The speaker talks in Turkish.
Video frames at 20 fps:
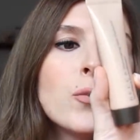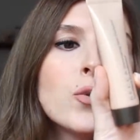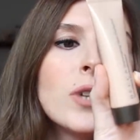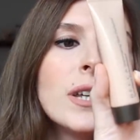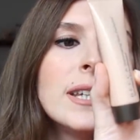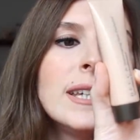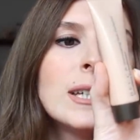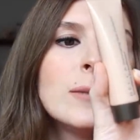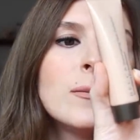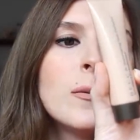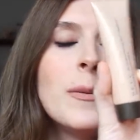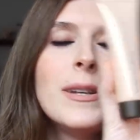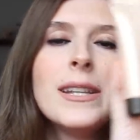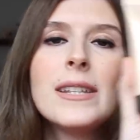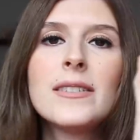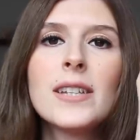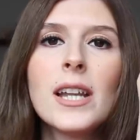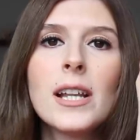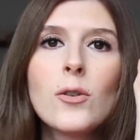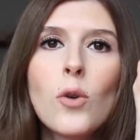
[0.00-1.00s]
Bu da 20
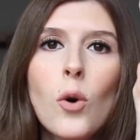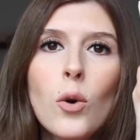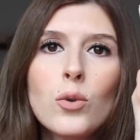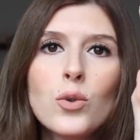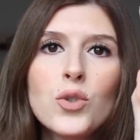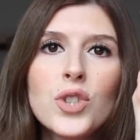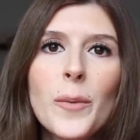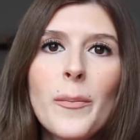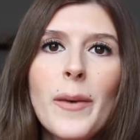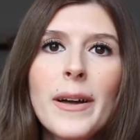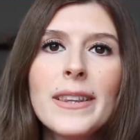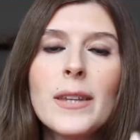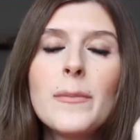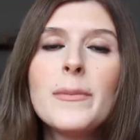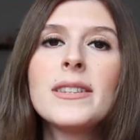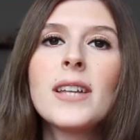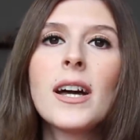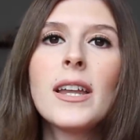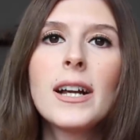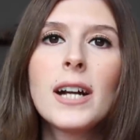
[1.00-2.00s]
mililitrelik olunca ben de
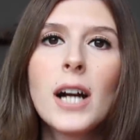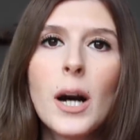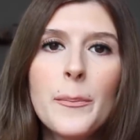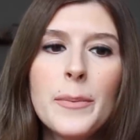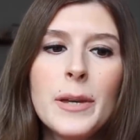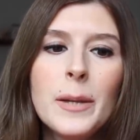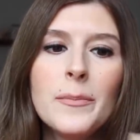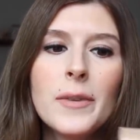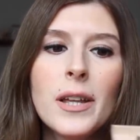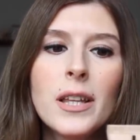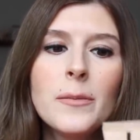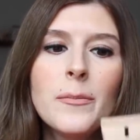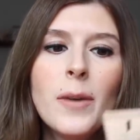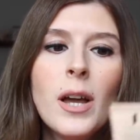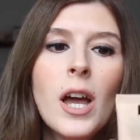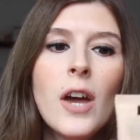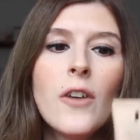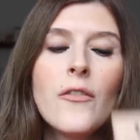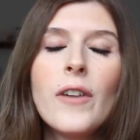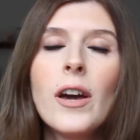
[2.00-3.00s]
bir tane kapayım dedim.
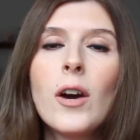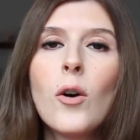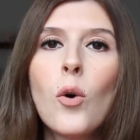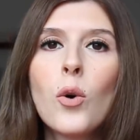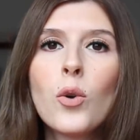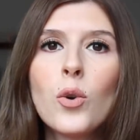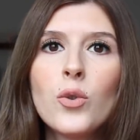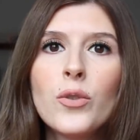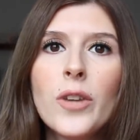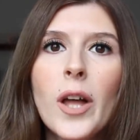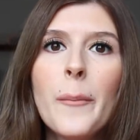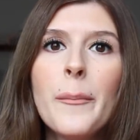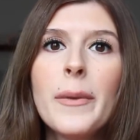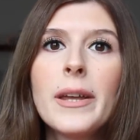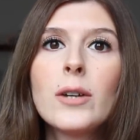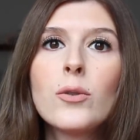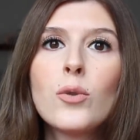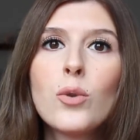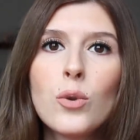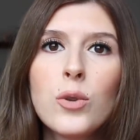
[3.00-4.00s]
Ve o günden
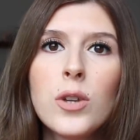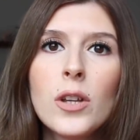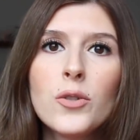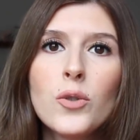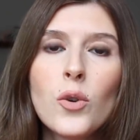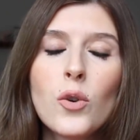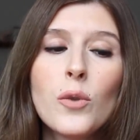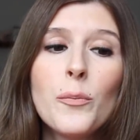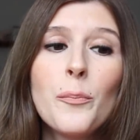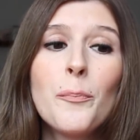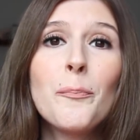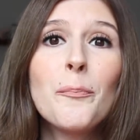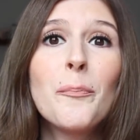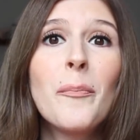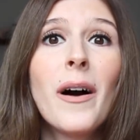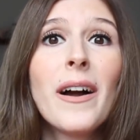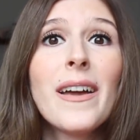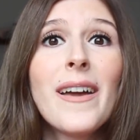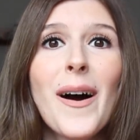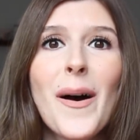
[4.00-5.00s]
beri kullanıyorum.
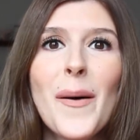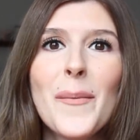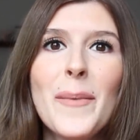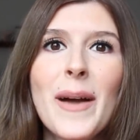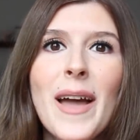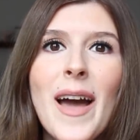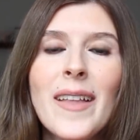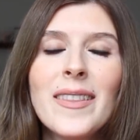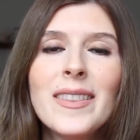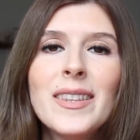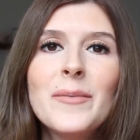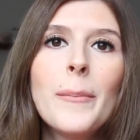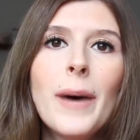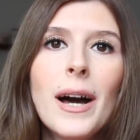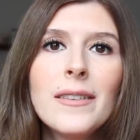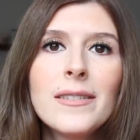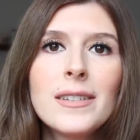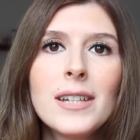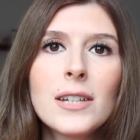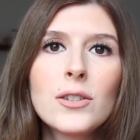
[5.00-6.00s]
Bayağı beğendim.
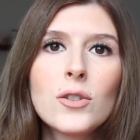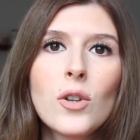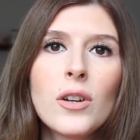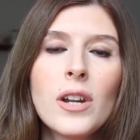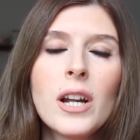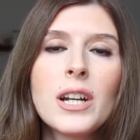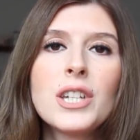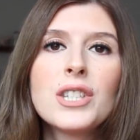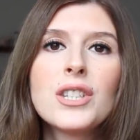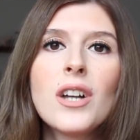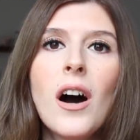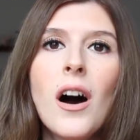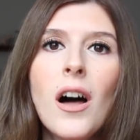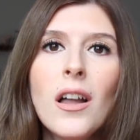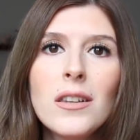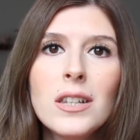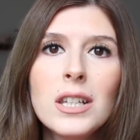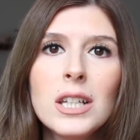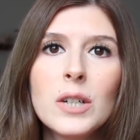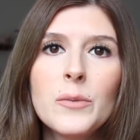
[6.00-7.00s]
Ben direkt olarak işte
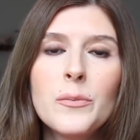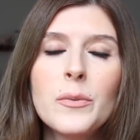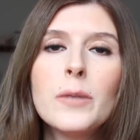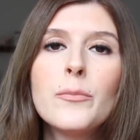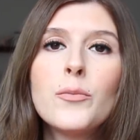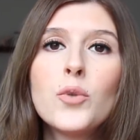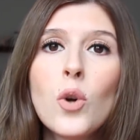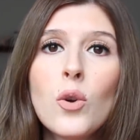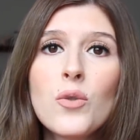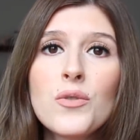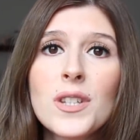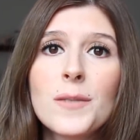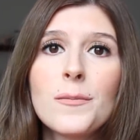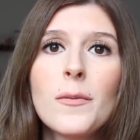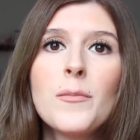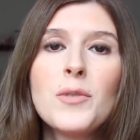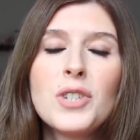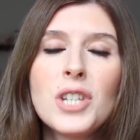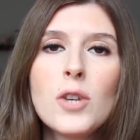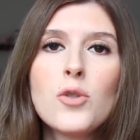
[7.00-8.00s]
allığımı,
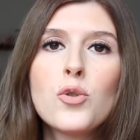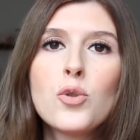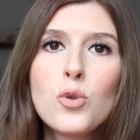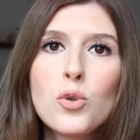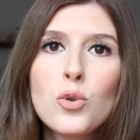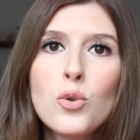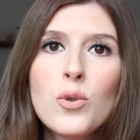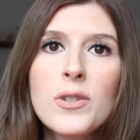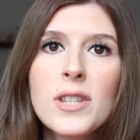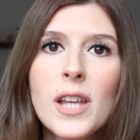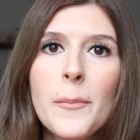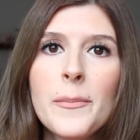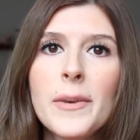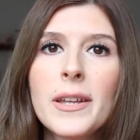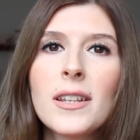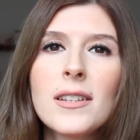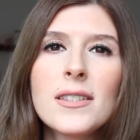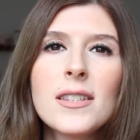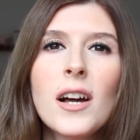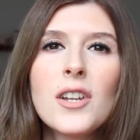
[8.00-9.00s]
bronzerımı bir şey sürdüysem
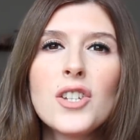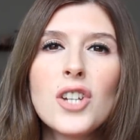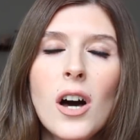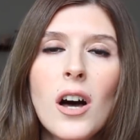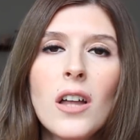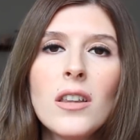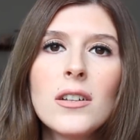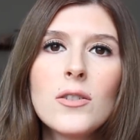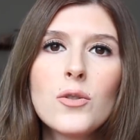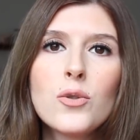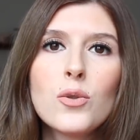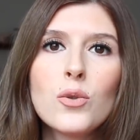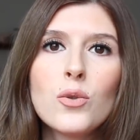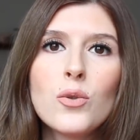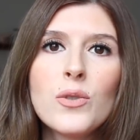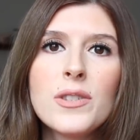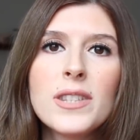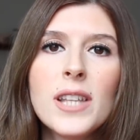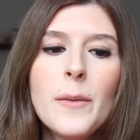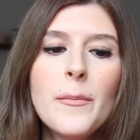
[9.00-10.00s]
ya da sadece allık
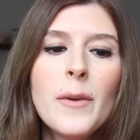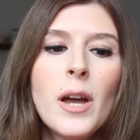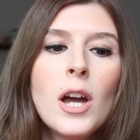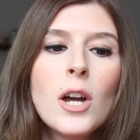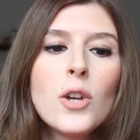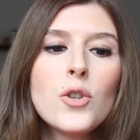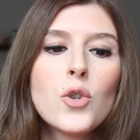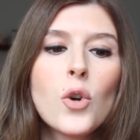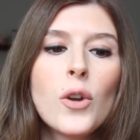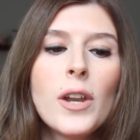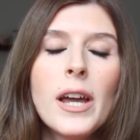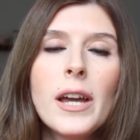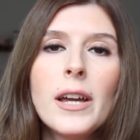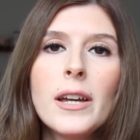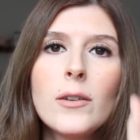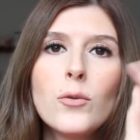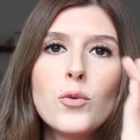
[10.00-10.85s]
sürdüysem şöyle